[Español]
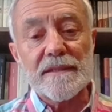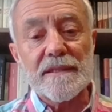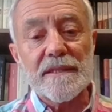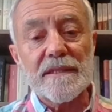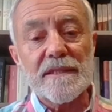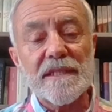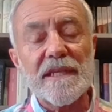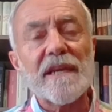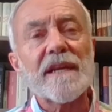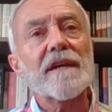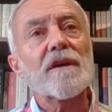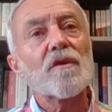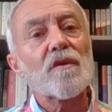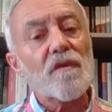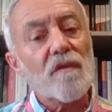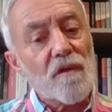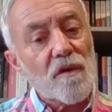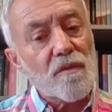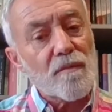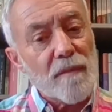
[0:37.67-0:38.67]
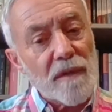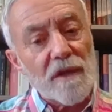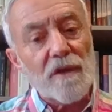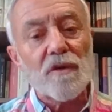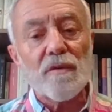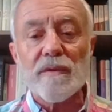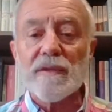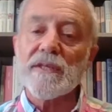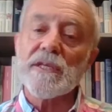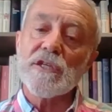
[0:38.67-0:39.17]
se reconoció en
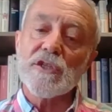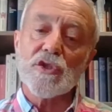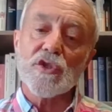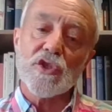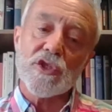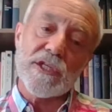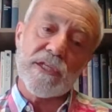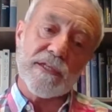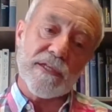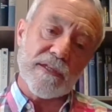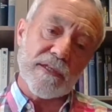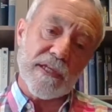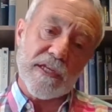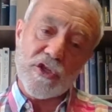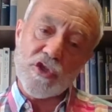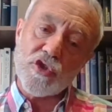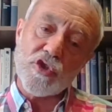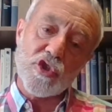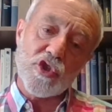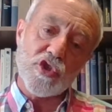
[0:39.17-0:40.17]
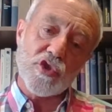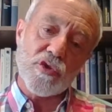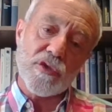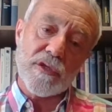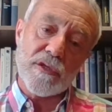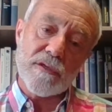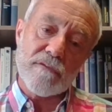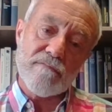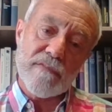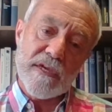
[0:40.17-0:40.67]
1978
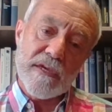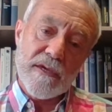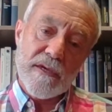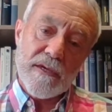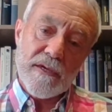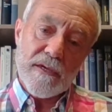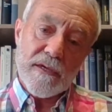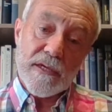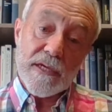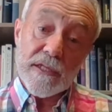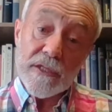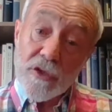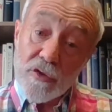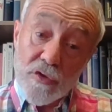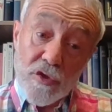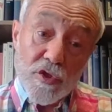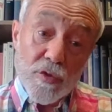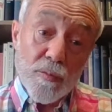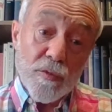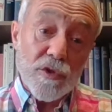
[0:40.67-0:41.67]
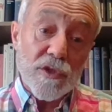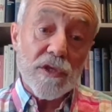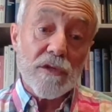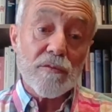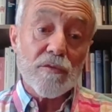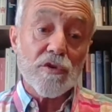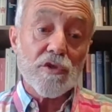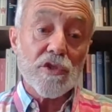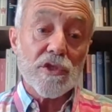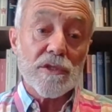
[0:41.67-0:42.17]
y, entre otros
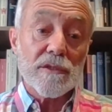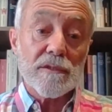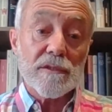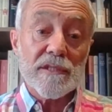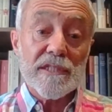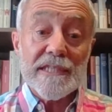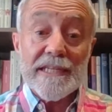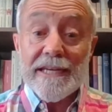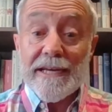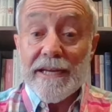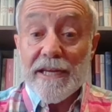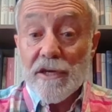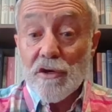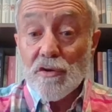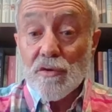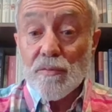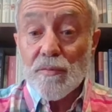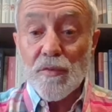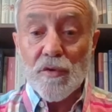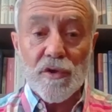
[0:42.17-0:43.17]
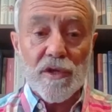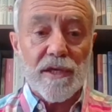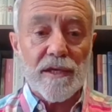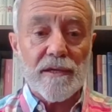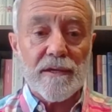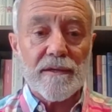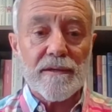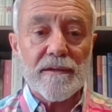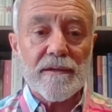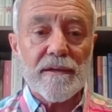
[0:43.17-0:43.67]
motivos, se creó
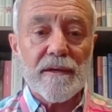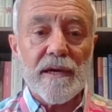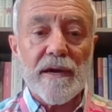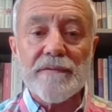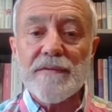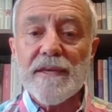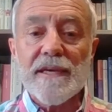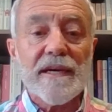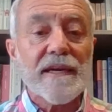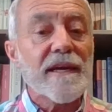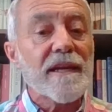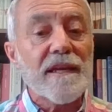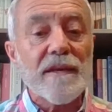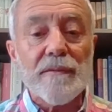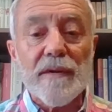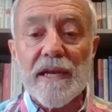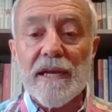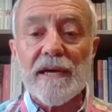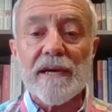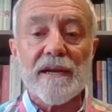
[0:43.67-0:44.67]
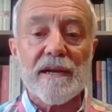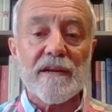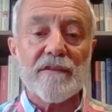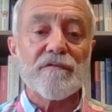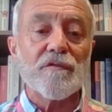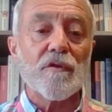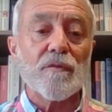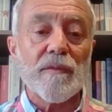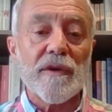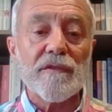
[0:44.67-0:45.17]
porque había que nivelar la
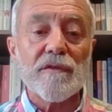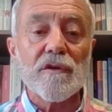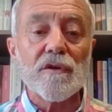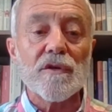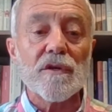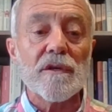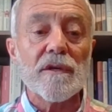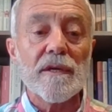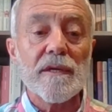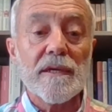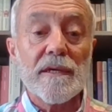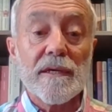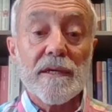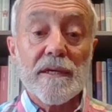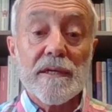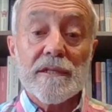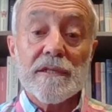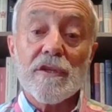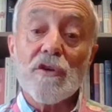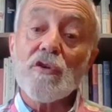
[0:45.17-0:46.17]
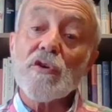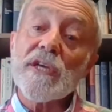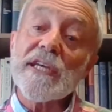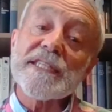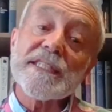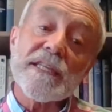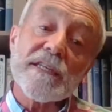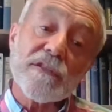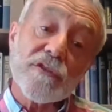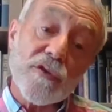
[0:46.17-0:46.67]
formación de lo que
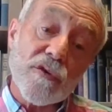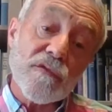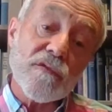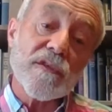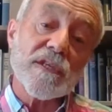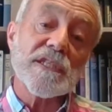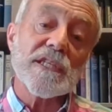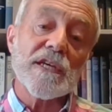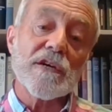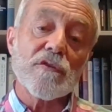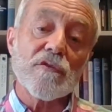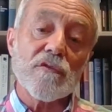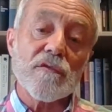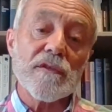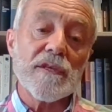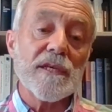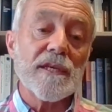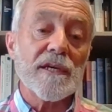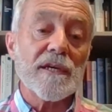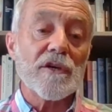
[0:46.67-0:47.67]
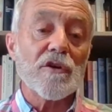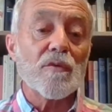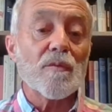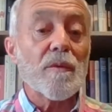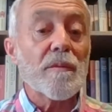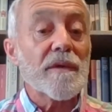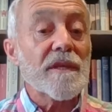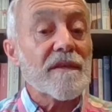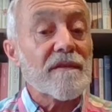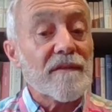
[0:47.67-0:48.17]
hasta entonces se conocía
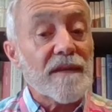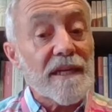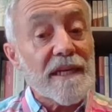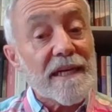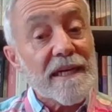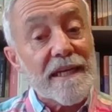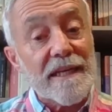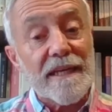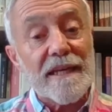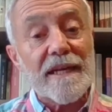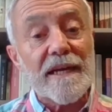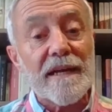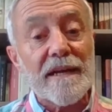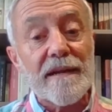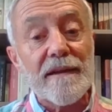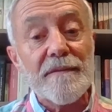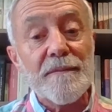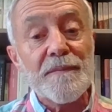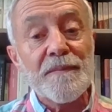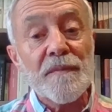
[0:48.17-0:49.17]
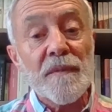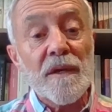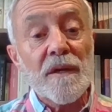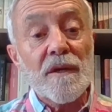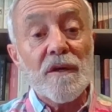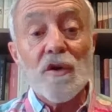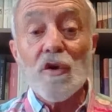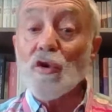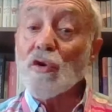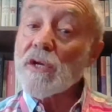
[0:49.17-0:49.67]
como medicina general
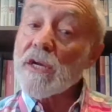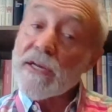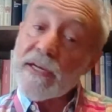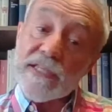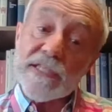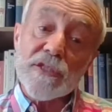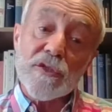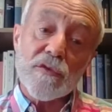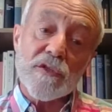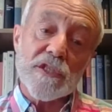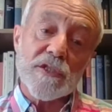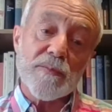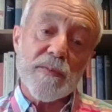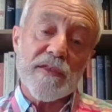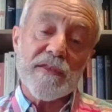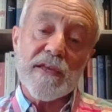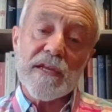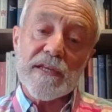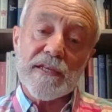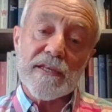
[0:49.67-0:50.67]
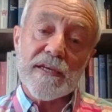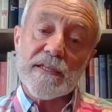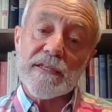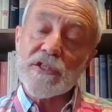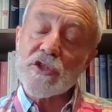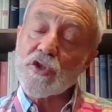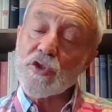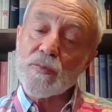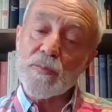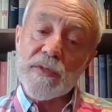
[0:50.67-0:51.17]
con el resto de
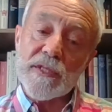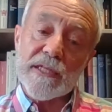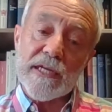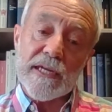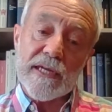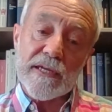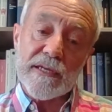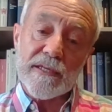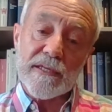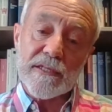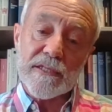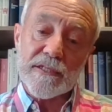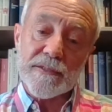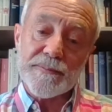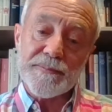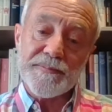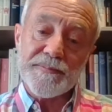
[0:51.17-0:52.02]
especialidades hospitalarias.